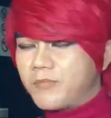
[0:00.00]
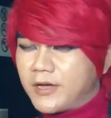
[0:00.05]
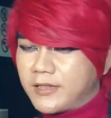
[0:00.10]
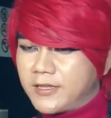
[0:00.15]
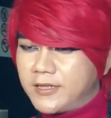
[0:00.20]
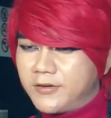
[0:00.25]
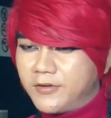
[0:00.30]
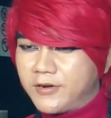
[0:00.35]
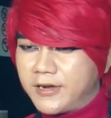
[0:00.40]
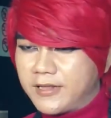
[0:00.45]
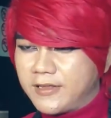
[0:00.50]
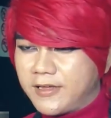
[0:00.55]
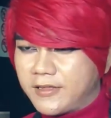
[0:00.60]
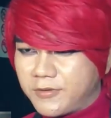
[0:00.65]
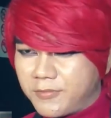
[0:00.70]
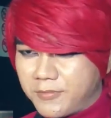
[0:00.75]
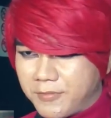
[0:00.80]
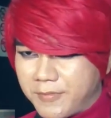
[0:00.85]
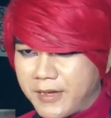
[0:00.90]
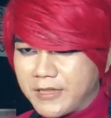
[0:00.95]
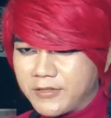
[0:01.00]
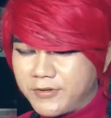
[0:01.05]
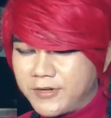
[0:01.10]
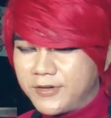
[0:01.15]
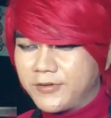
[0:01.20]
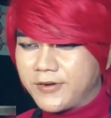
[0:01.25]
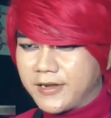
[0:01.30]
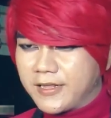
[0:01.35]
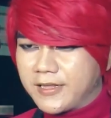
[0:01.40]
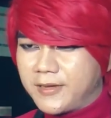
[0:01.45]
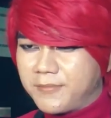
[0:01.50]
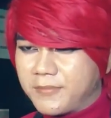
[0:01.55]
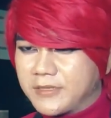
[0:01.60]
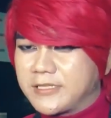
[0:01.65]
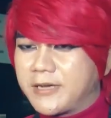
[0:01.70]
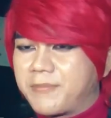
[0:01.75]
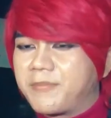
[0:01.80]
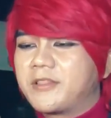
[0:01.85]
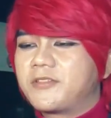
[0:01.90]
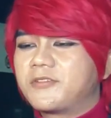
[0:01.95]
terang, ujar
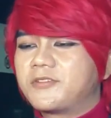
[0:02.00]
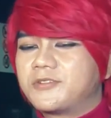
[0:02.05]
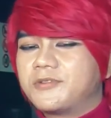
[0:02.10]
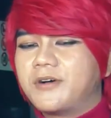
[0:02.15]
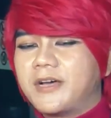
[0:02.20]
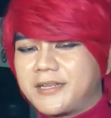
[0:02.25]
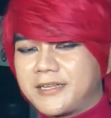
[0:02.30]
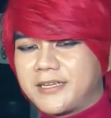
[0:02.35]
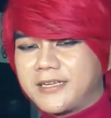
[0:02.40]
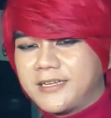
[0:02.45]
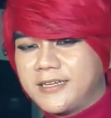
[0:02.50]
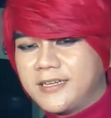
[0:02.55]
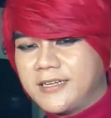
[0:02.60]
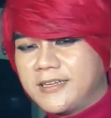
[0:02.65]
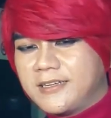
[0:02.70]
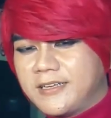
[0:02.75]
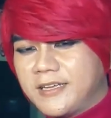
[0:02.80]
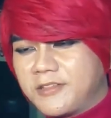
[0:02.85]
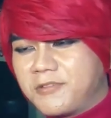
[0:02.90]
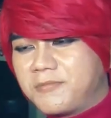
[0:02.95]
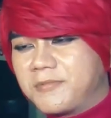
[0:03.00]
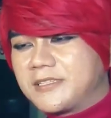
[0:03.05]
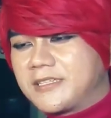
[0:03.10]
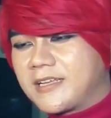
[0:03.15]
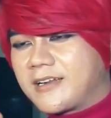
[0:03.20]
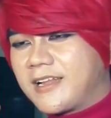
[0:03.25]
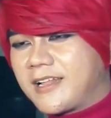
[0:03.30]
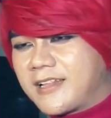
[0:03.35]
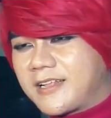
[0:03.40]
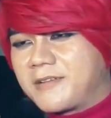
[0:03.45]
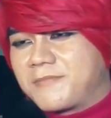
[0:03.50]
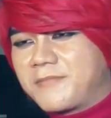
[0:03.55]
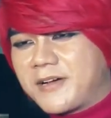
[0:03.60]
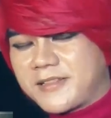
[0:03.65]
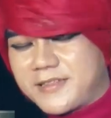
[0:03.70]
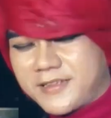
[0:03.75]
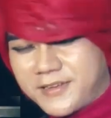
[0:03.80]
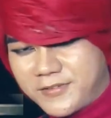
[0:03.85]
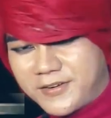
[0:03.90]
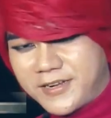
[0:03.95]
Kirawa Panggia. Tak
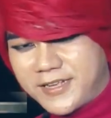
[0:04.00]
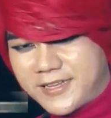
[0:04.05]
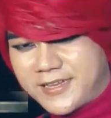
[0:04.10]
hanya itu,